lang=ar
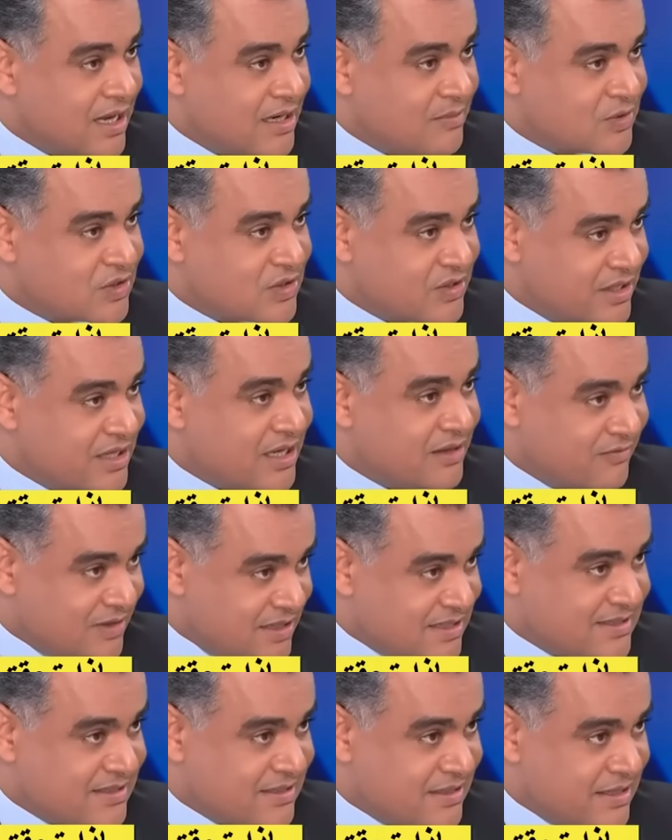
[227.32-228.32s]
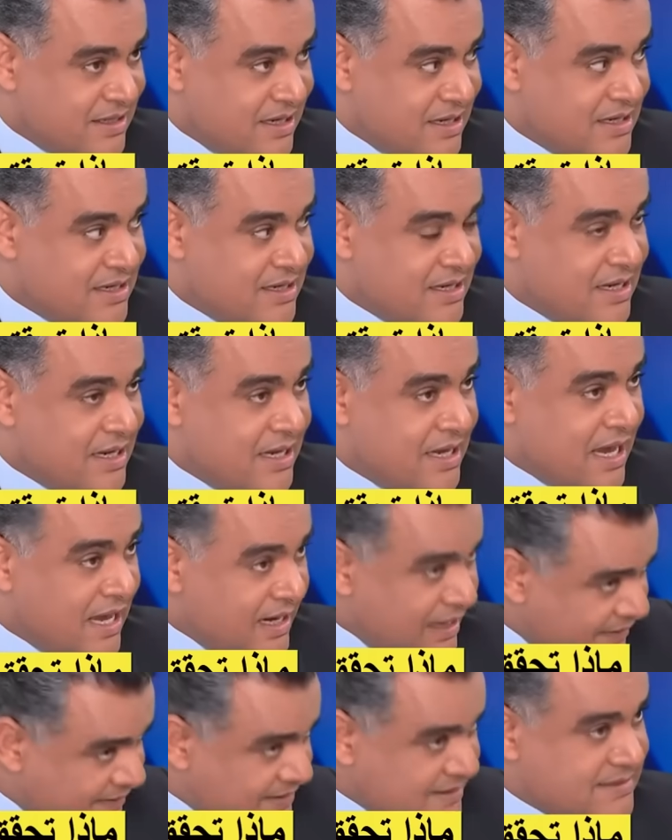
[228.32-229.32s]
المصرية الفلسطينية
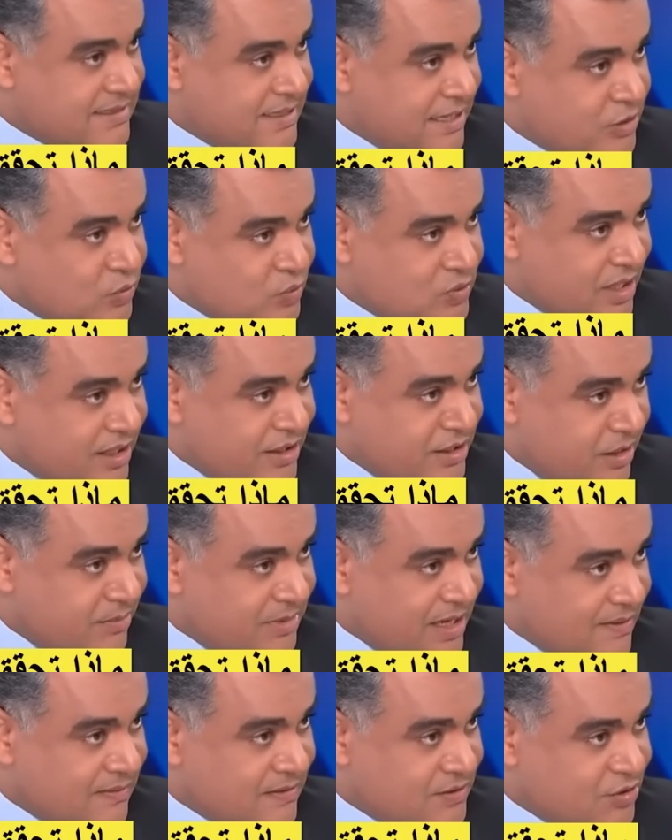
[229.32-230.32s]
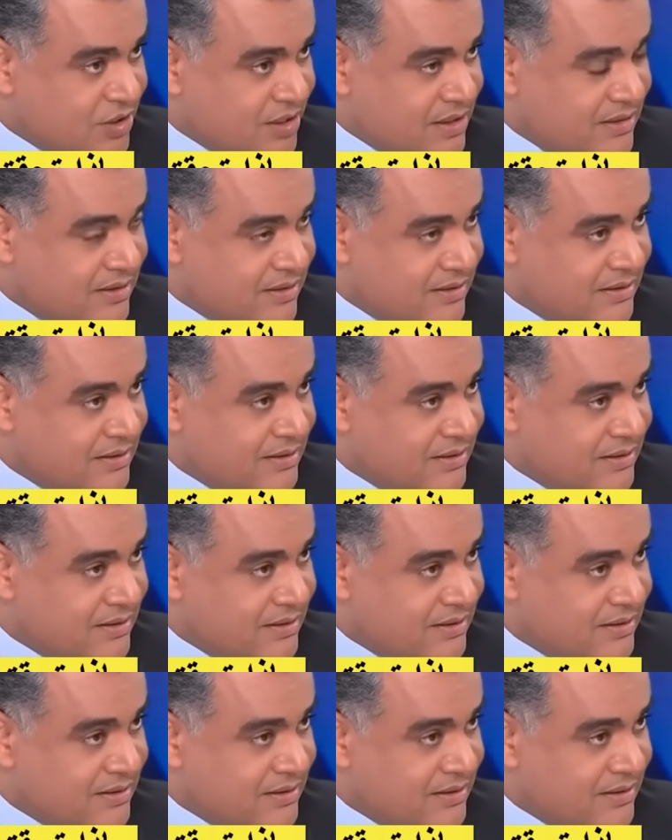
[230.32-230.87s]
هل هذا السيناريو صحيح بهذا الشكل؟